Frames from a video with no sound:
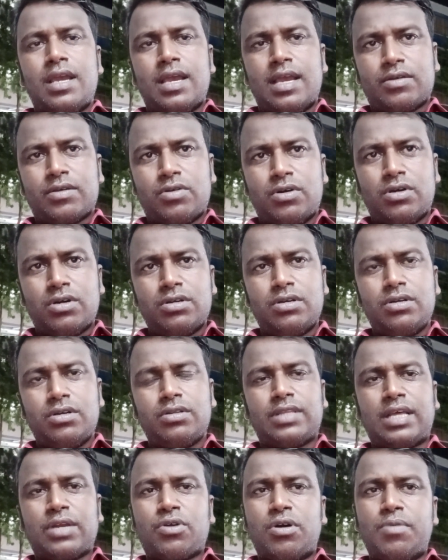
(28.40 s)
এখন
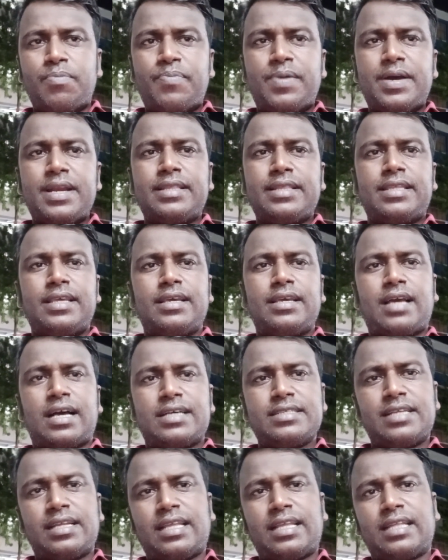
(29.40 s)
তার কোম্পানিতে কাজ
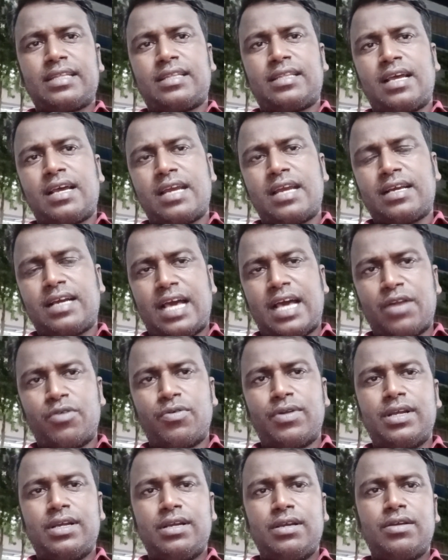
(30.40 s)
না থাকার
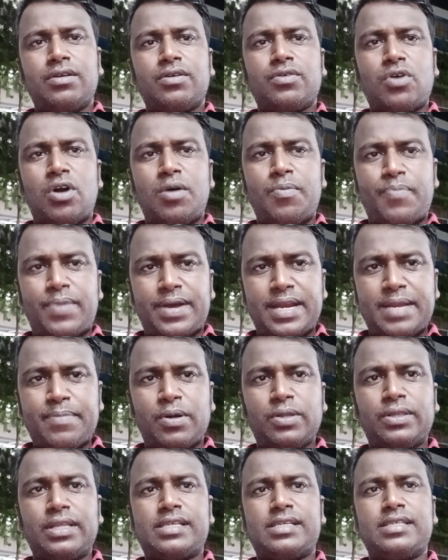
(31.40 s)
কারণে কোম্পানি
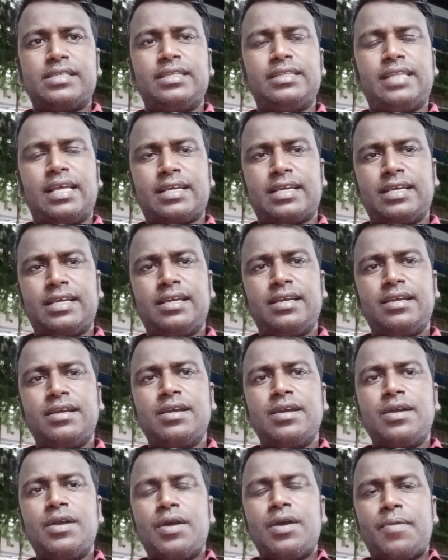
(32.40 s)
বলতেছে যে তাকে
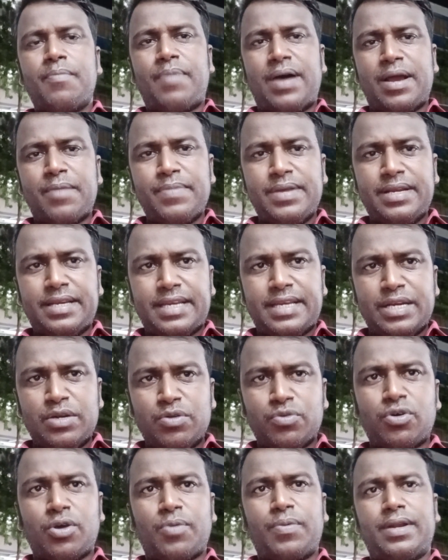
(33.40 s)
পারমিট
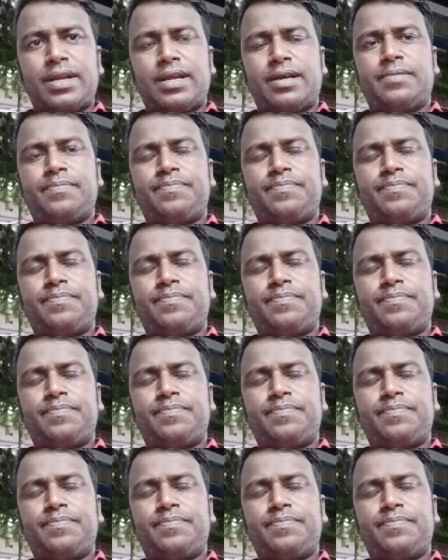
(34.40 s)
রিনিউ করবে না